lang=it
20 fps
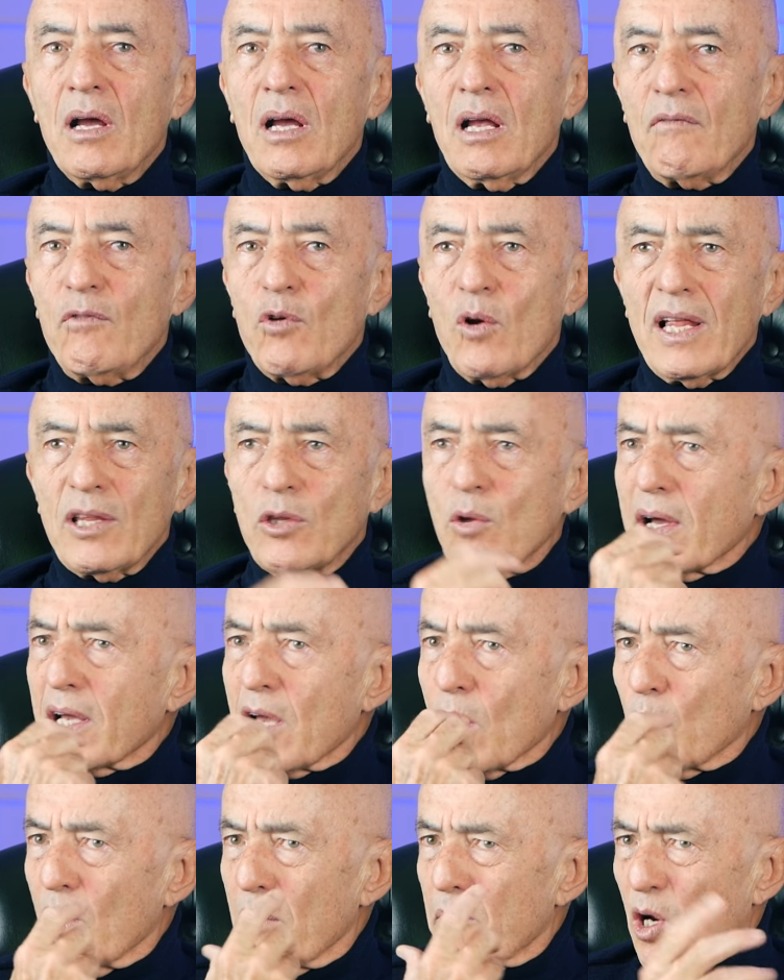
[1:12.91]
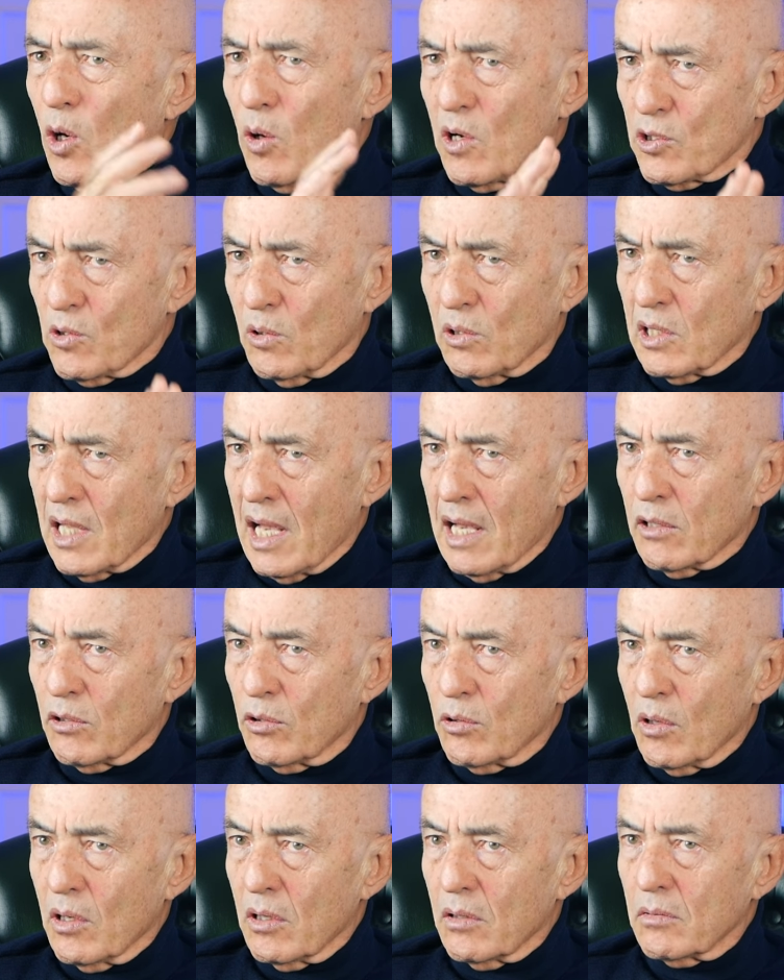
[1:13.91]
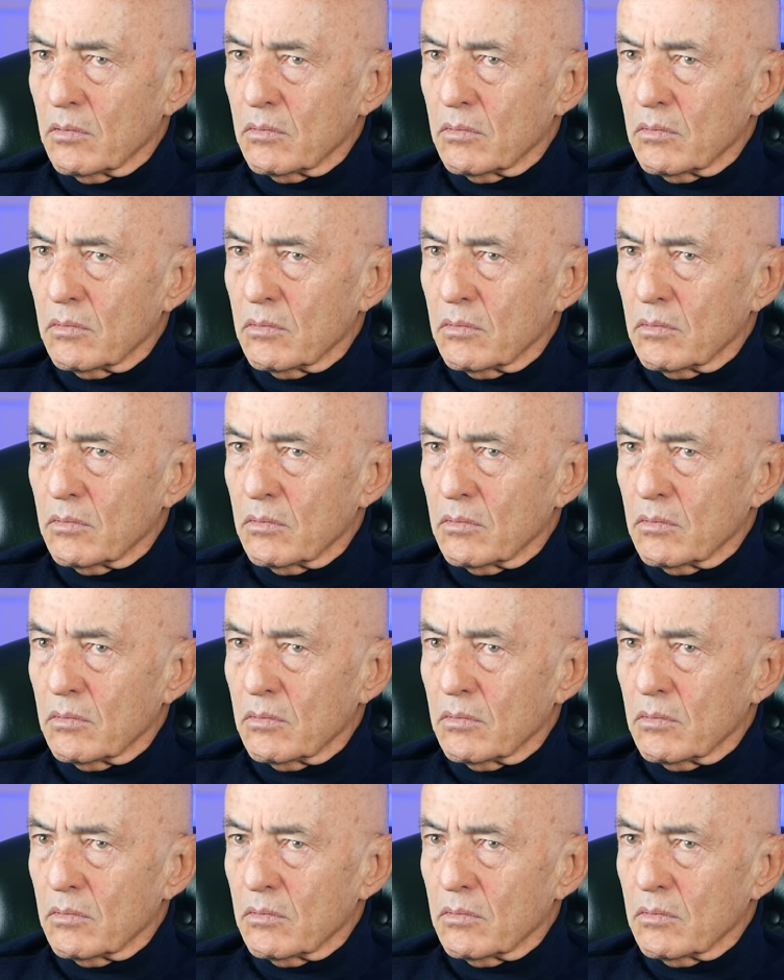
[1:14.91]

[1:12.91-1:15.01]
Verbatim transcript: Violento anche con le parole soltanto. Eh.